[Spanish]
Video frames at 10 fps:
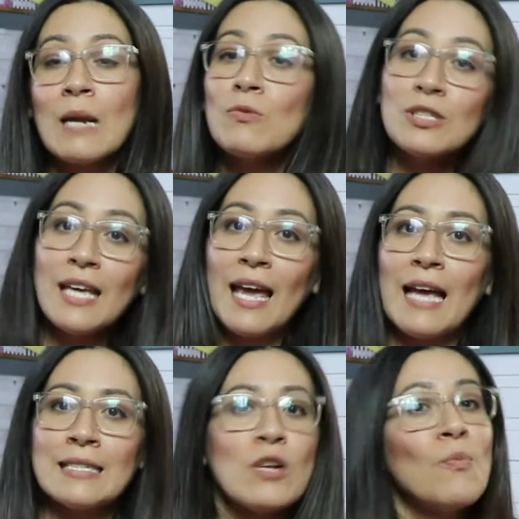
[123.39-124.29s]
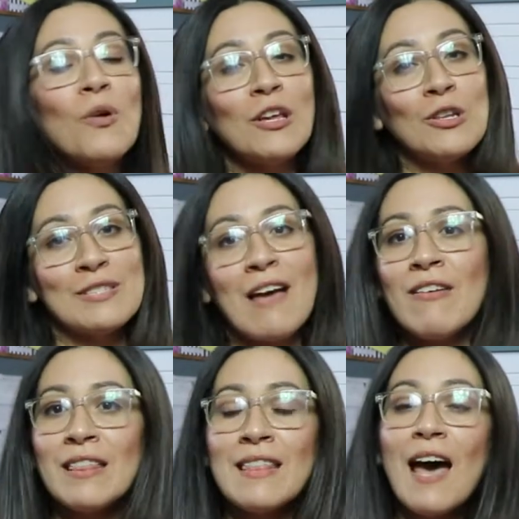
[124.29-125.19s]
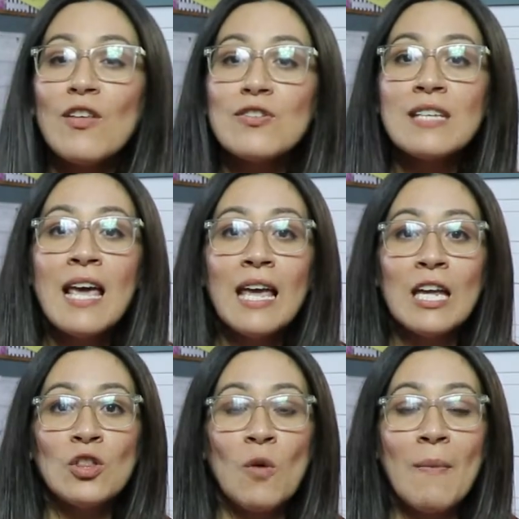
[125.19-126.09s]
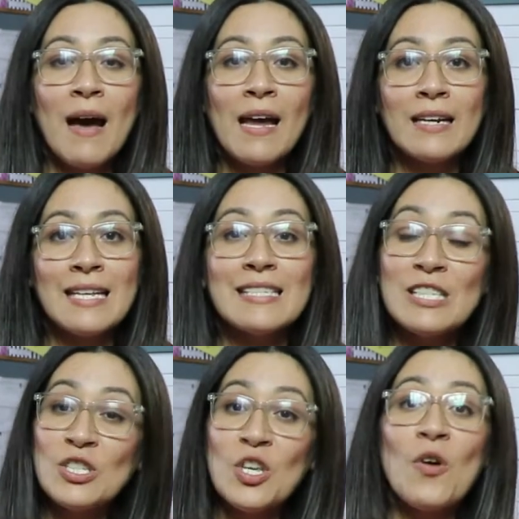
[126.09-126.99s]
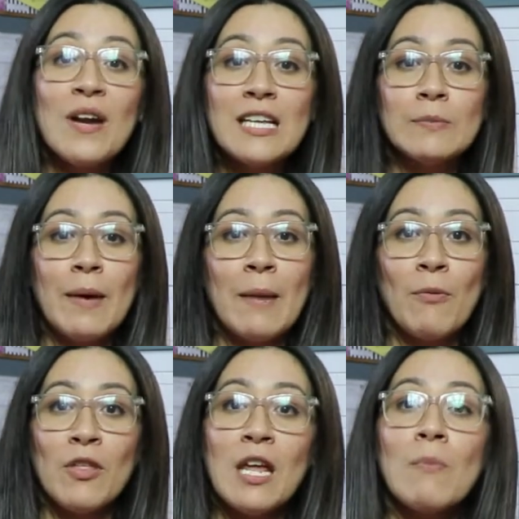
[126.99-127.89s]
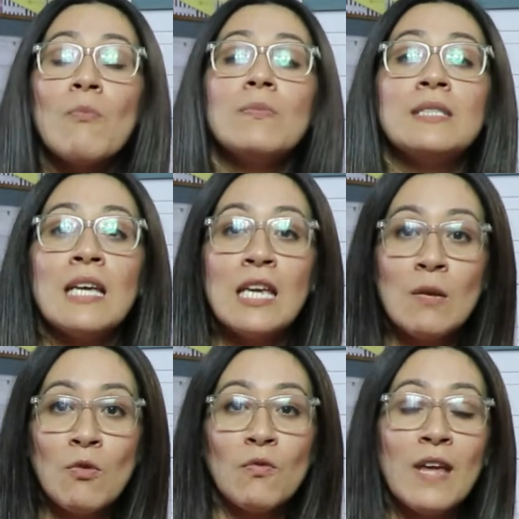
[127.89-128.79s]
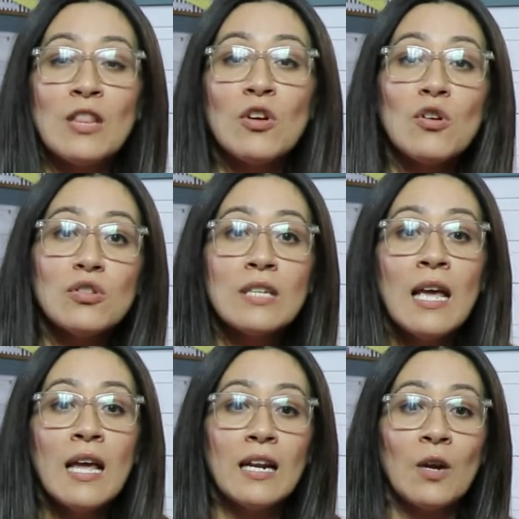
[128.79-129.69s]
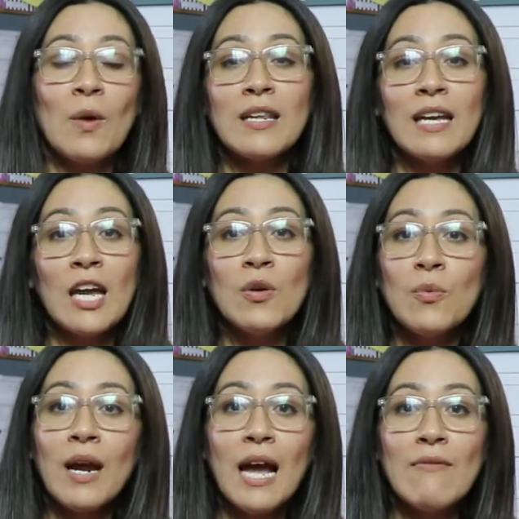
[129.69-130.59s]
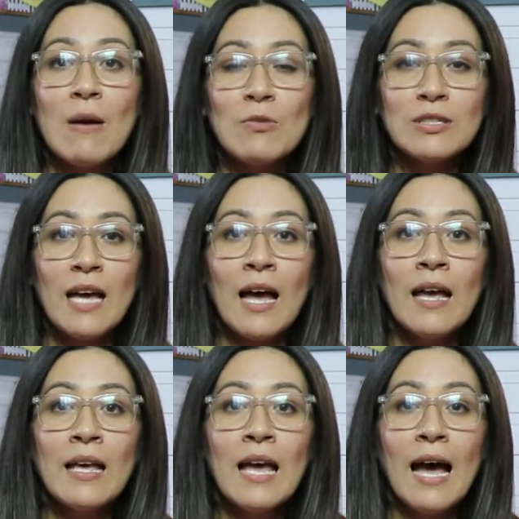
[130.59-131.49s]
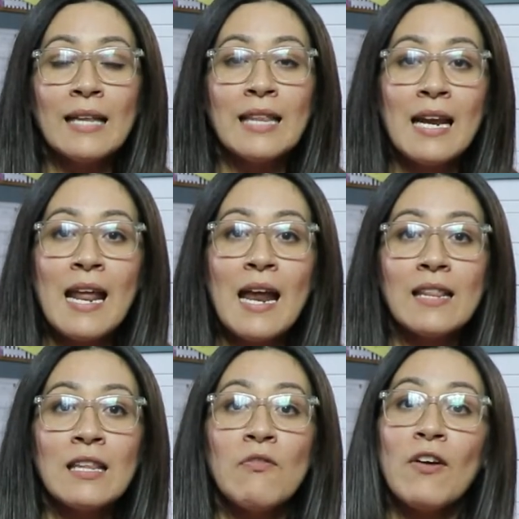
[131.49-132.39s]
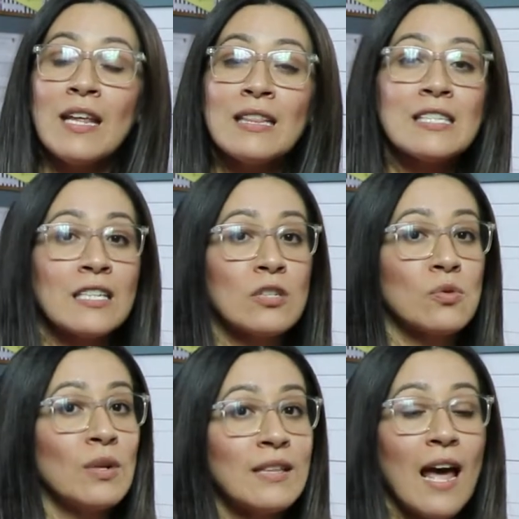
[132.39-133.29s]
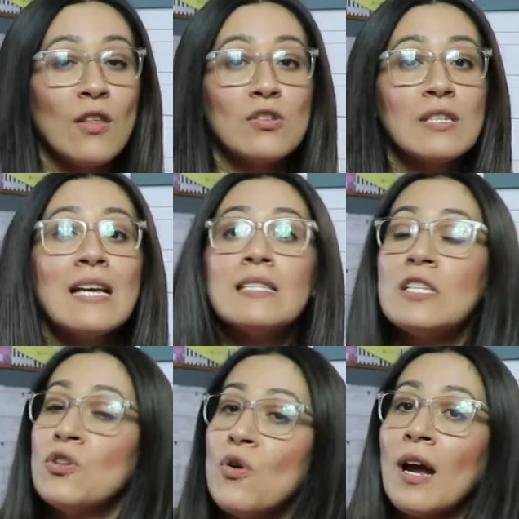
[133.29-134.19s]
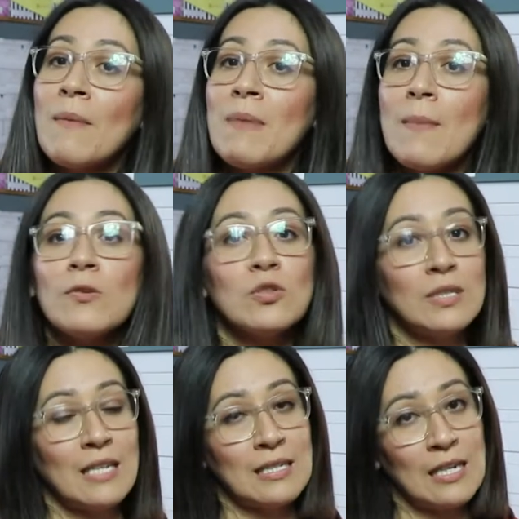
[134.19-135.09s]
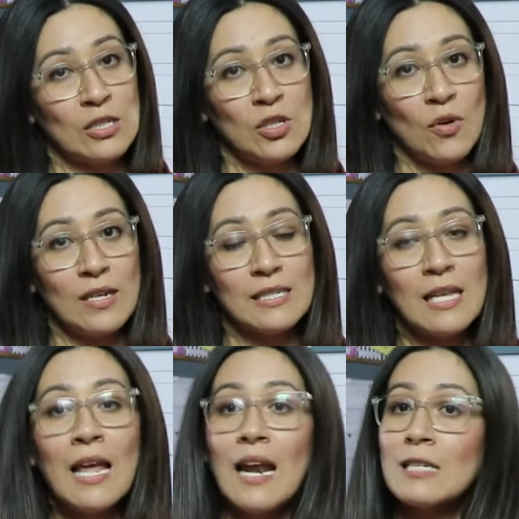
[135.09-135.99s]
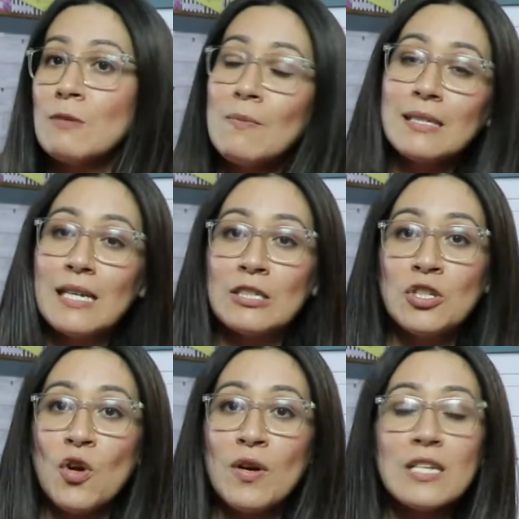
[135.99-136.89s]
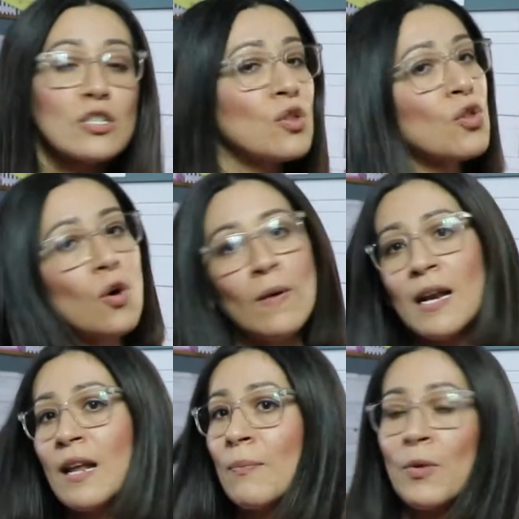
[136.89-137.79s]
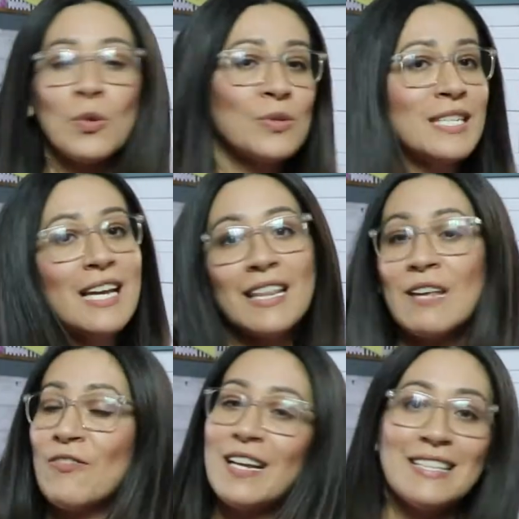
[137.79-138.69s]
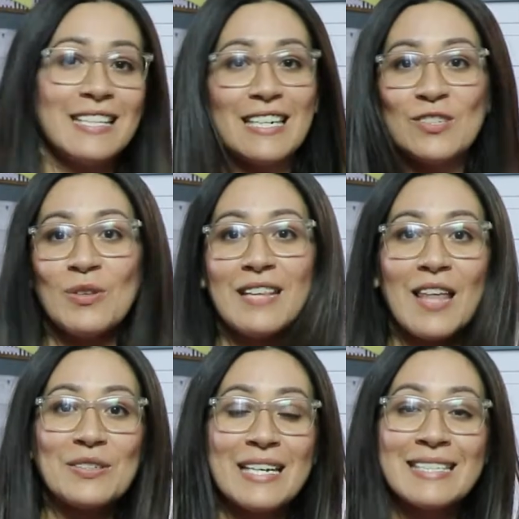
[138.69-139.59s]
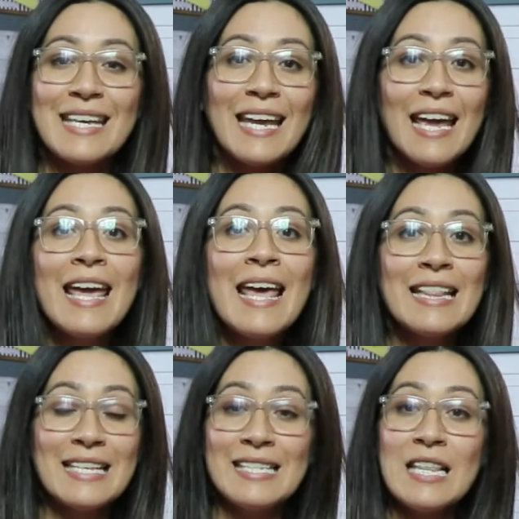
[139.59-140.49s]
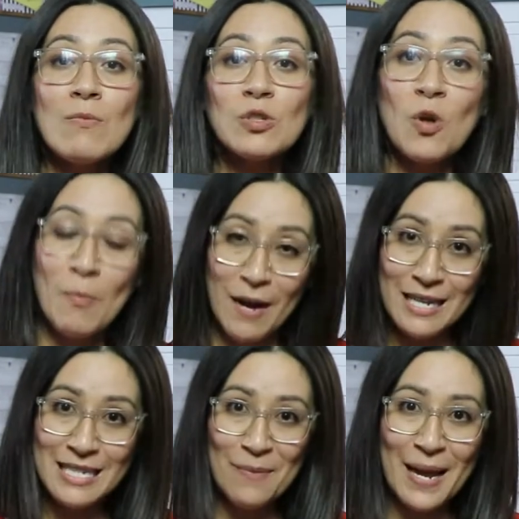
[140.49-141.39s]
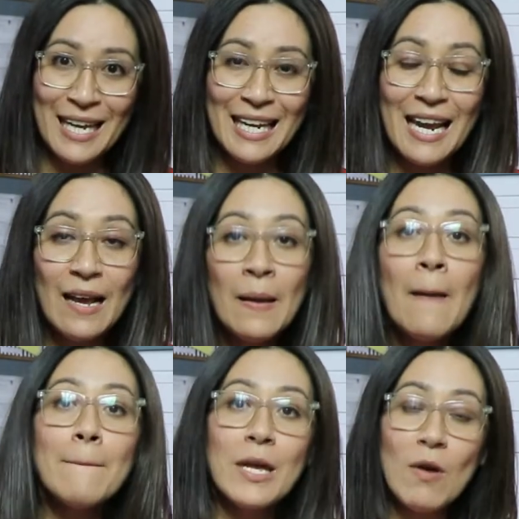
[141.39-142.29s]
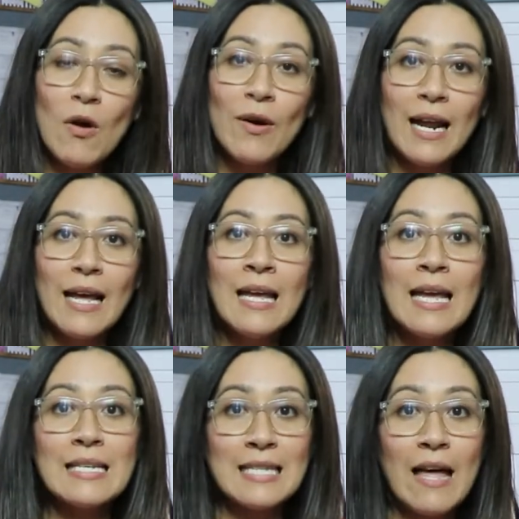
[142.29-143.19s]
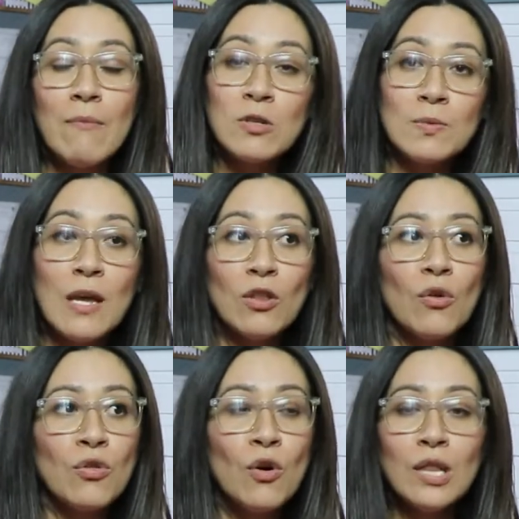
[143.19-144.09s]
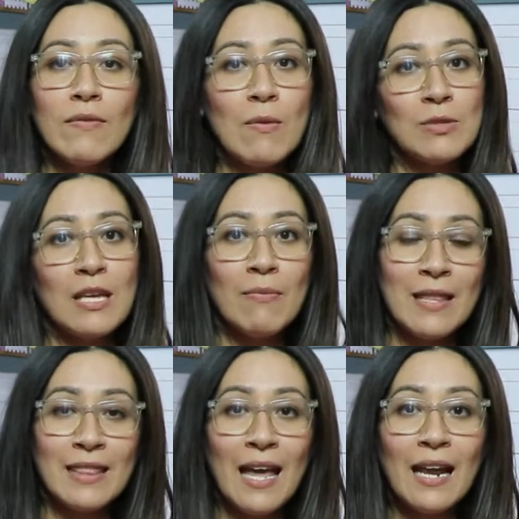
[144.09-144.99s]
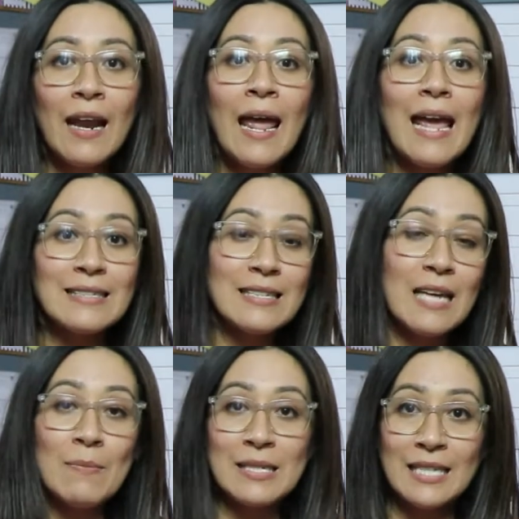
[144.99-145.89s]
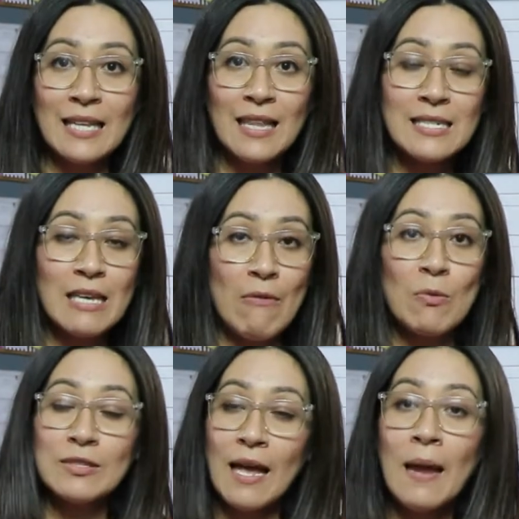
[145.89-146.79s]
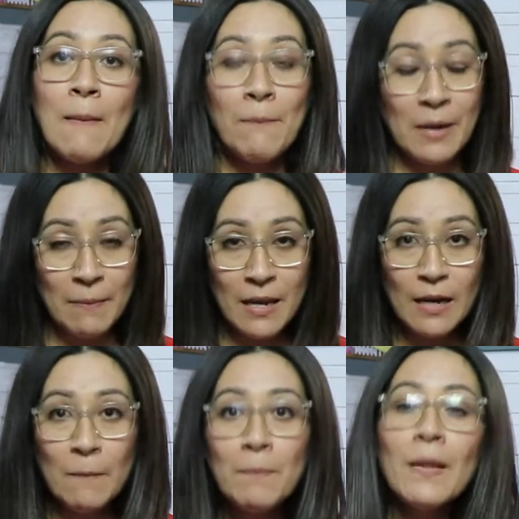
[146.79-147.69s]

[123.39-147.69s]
tenemos que ser un poquito aventados y tomar decisiones para poder seguir moviéndonos. Recuerden que nunca vamos a a tener diferentes resultados si no cambiamos nuestras acciones. Las mismas acciones no van a producir diferentes resultados. Así que decidimos comprar esa máquina, pero ahora estábamos viendo dónde vamos a vender esas camisetas que vamos a imprimir.